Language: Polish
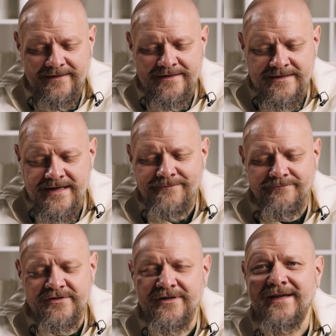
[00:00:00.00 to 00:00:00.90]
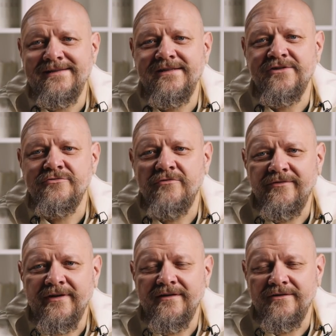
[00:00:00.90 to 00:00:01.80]
nieprzyjazny
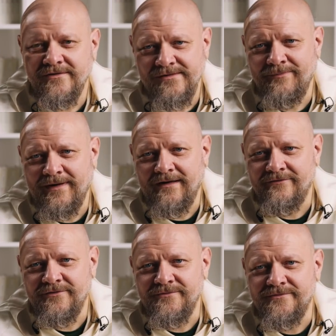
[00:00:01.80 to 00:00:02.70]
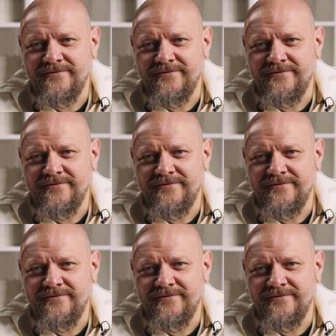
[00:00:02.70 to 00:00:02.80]
człowiek to sprawił.